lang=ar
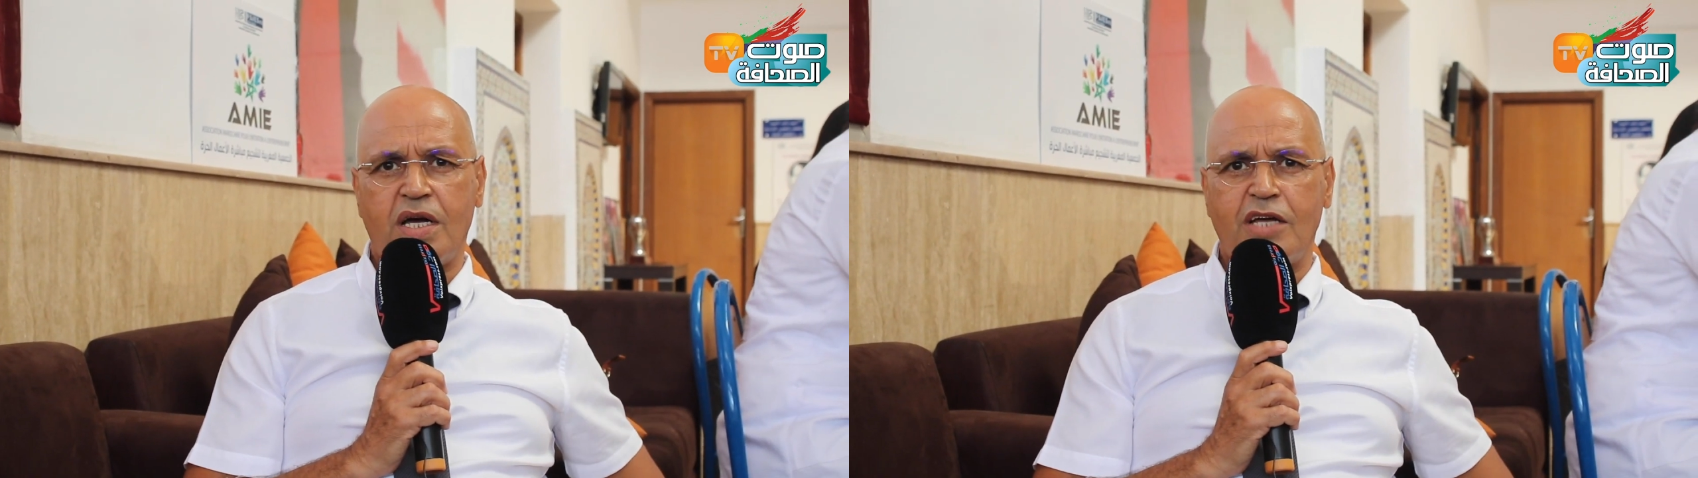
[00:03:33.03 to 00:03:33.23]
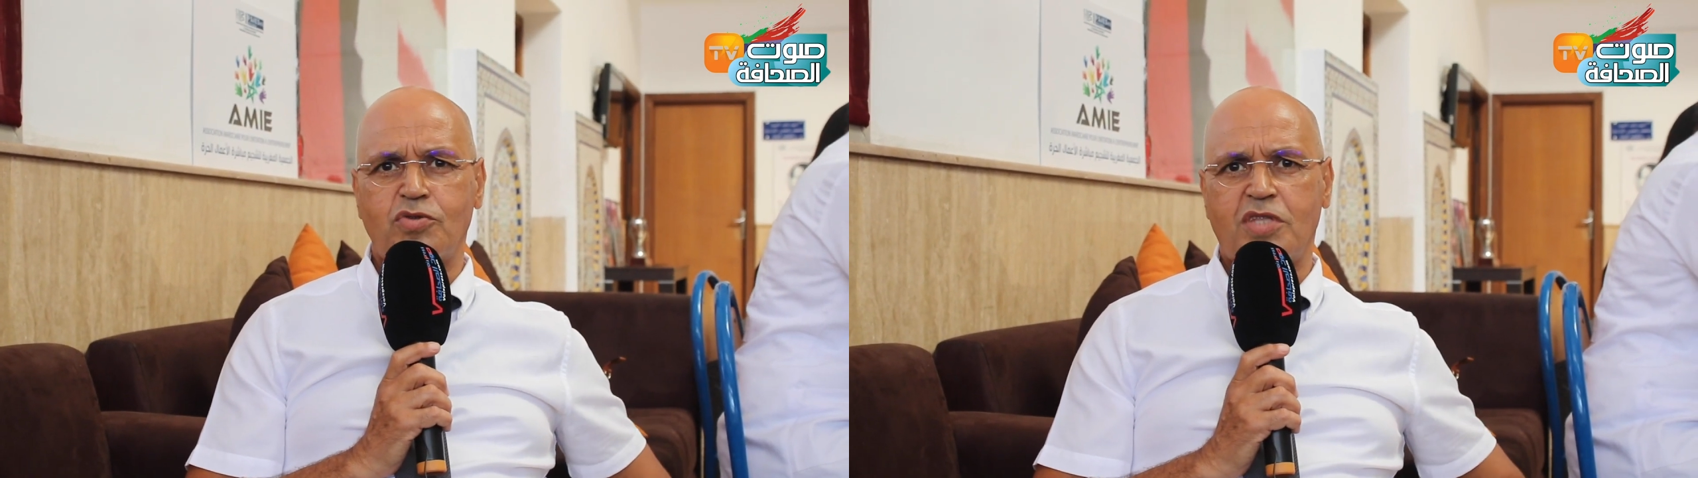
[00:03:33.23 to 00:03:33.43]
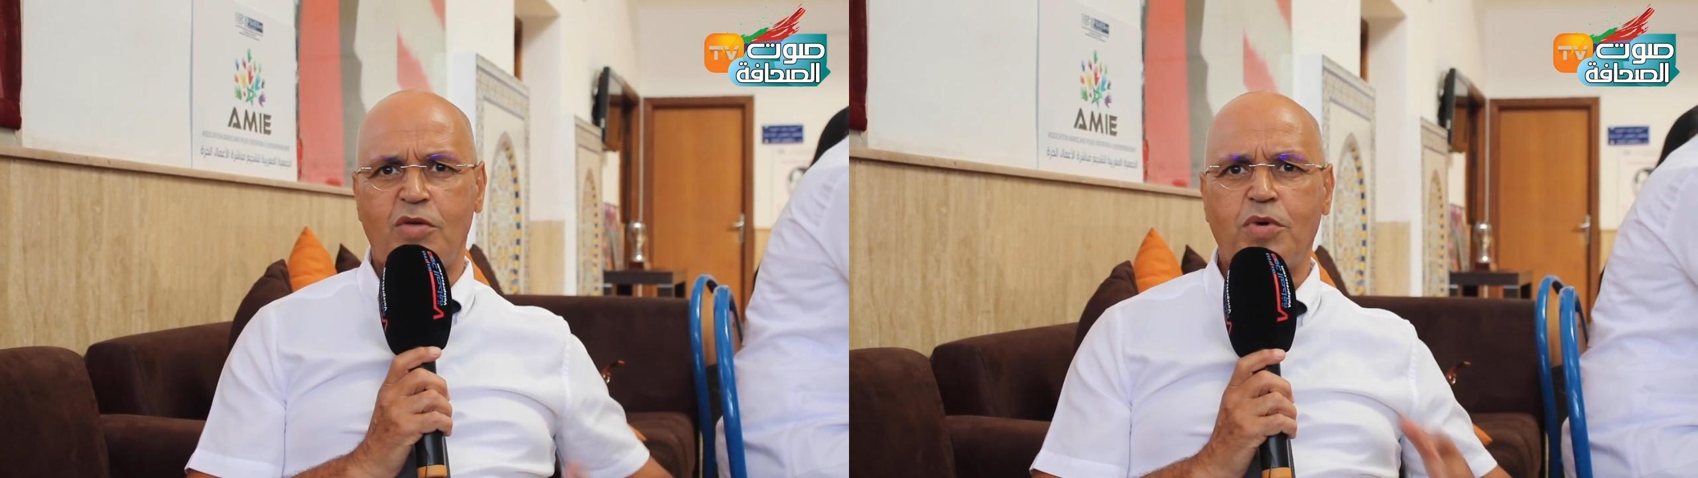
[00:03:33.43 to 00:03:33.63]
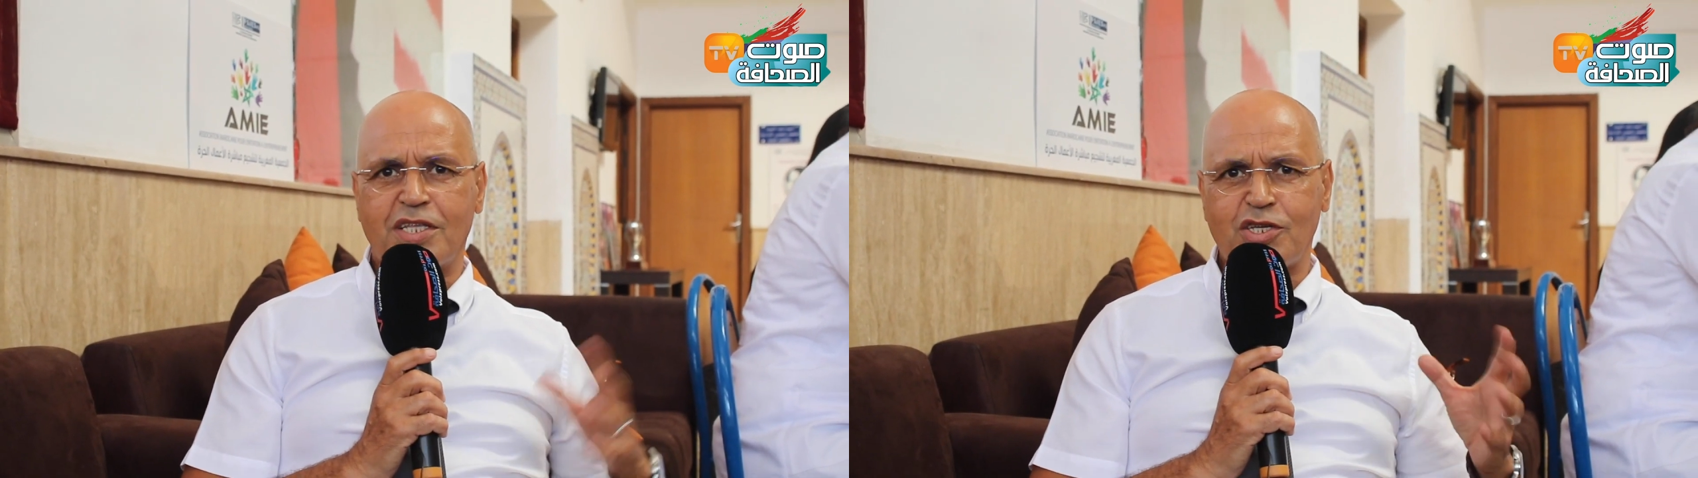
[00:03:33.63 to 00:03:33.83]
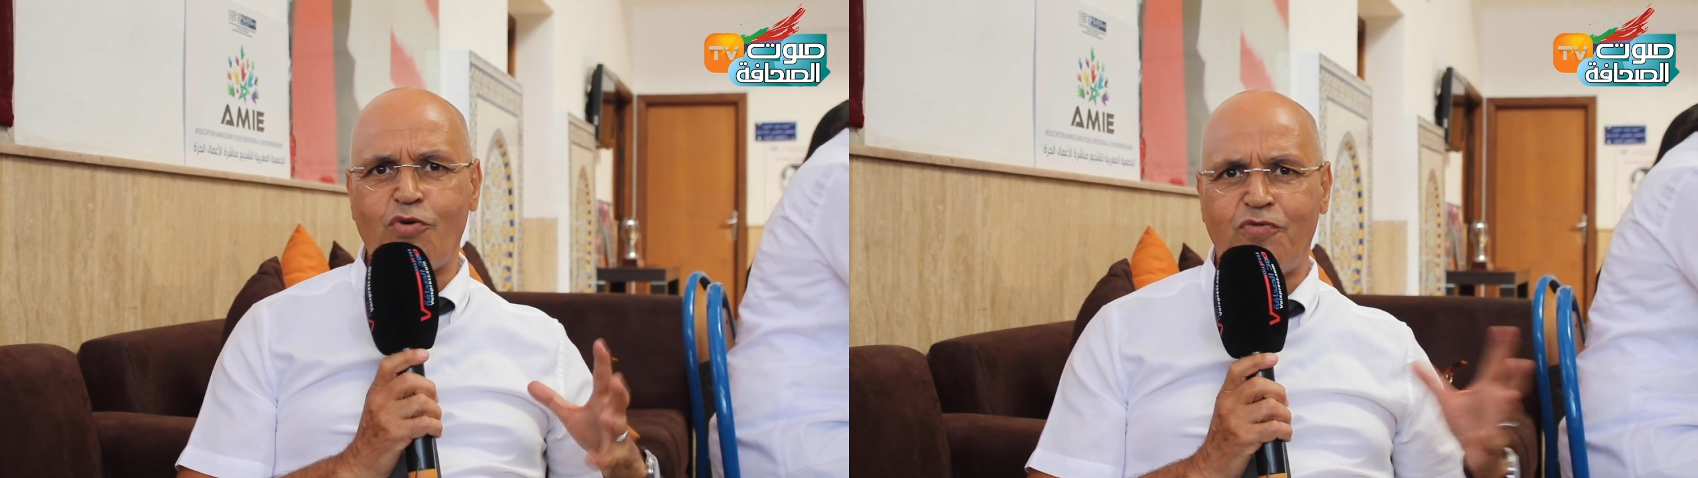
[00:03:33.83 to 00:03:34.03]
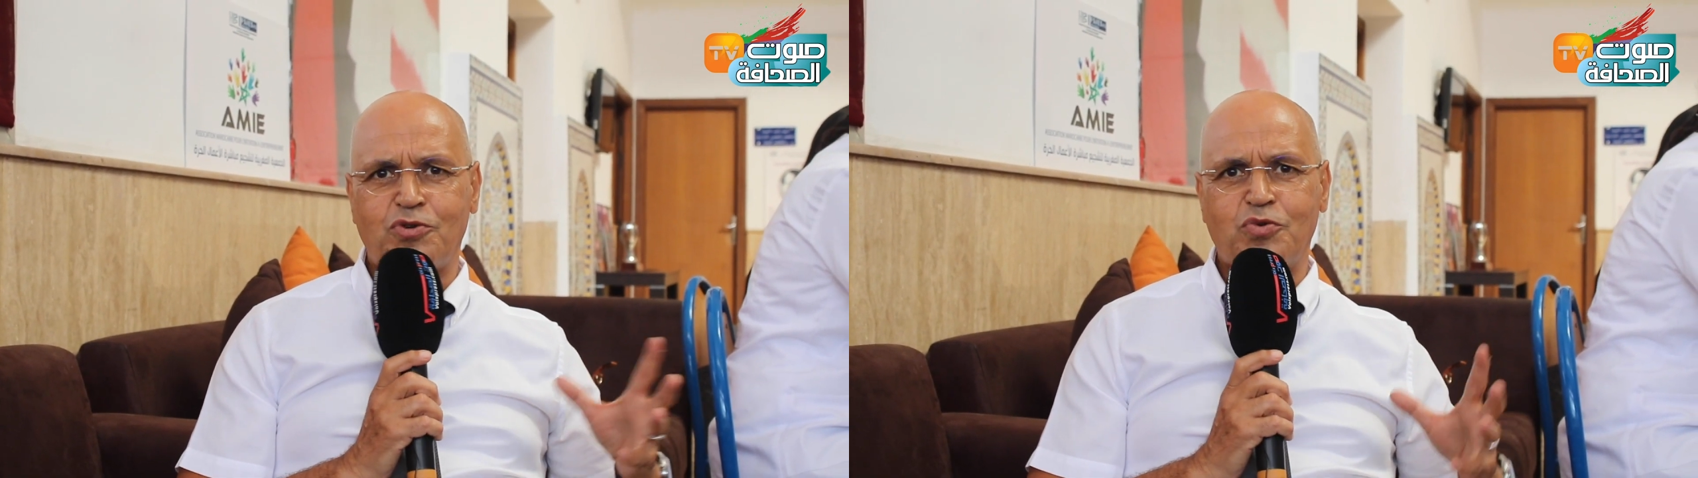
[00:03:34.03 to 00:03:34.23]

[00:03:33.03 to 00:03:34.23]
كانوا الطلبه كيتخوفوا